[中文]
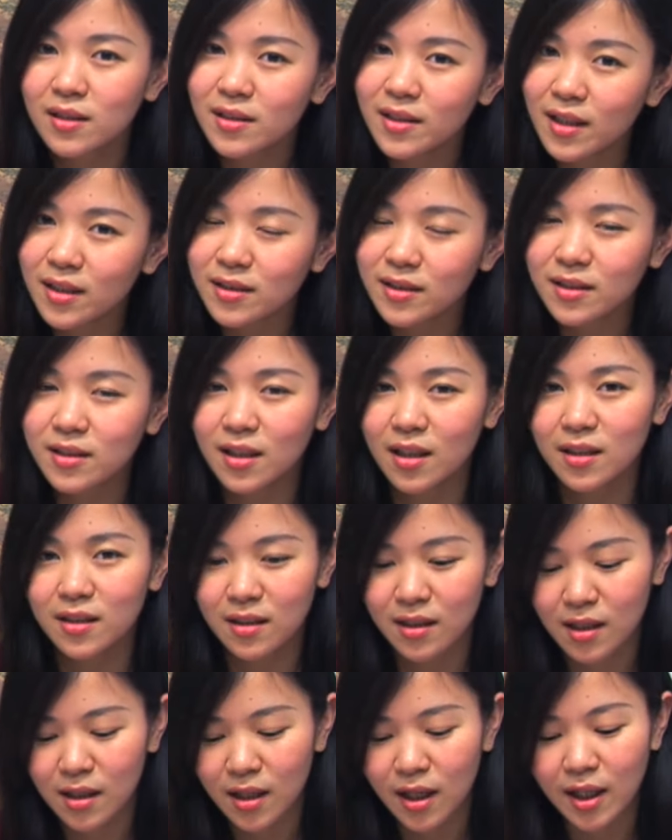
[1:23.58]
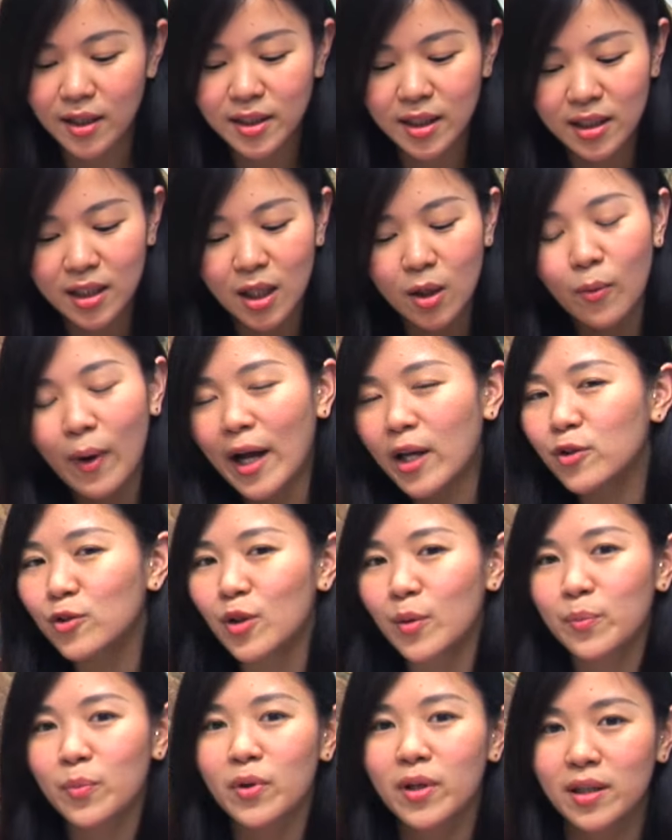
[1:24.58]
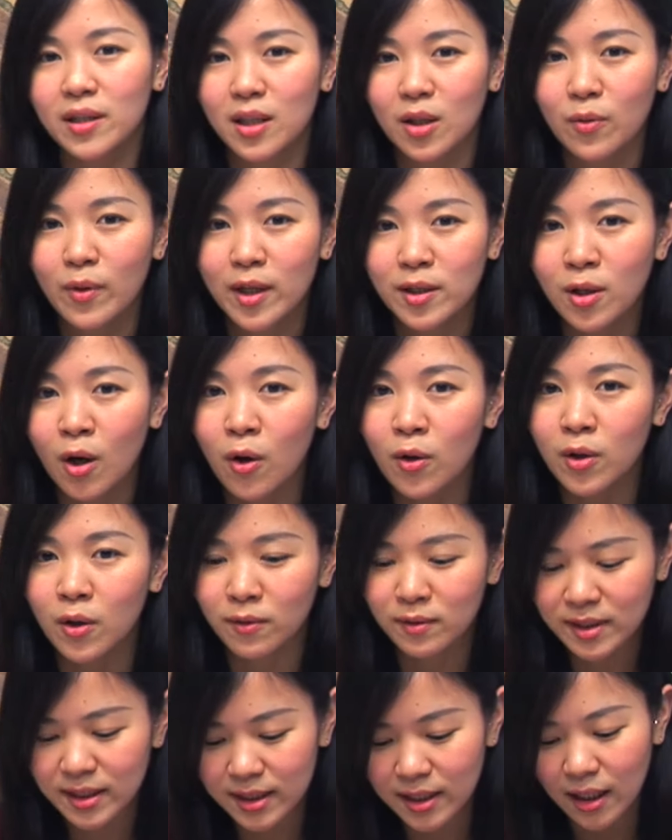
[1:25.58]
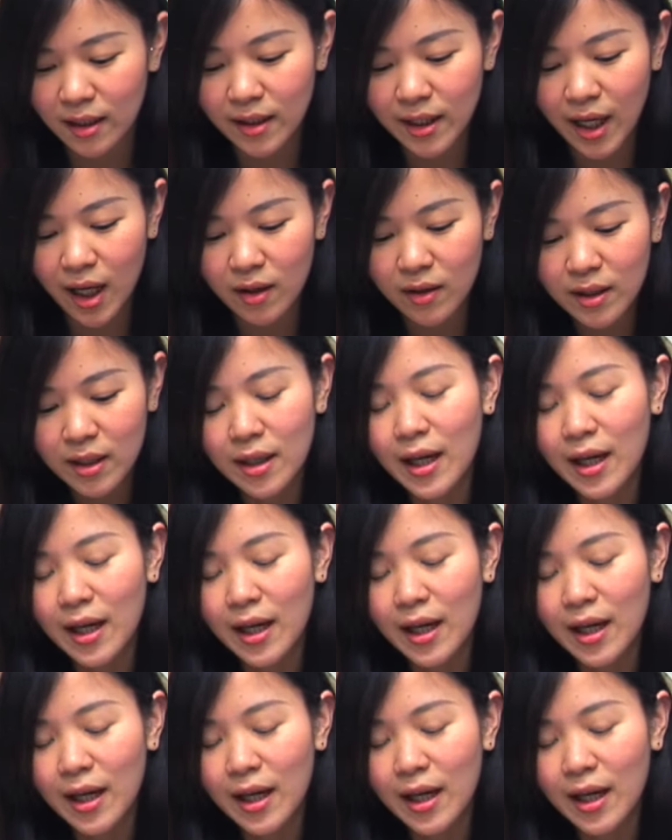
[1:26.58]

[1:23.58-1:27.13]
认真，而且呢，完全不可能会偷工减料，